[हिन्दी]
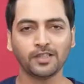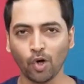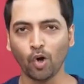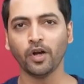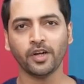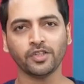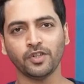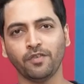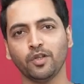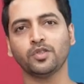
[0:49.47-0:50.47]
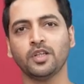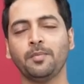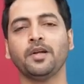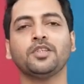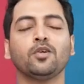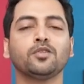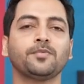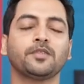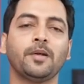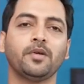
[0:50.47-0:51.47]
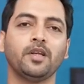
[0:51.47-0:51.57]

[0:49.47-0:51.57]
ऐसे और इंटरेस्टिंग वीडियोस के लिए हमारे चैनल को सब्सक्राइब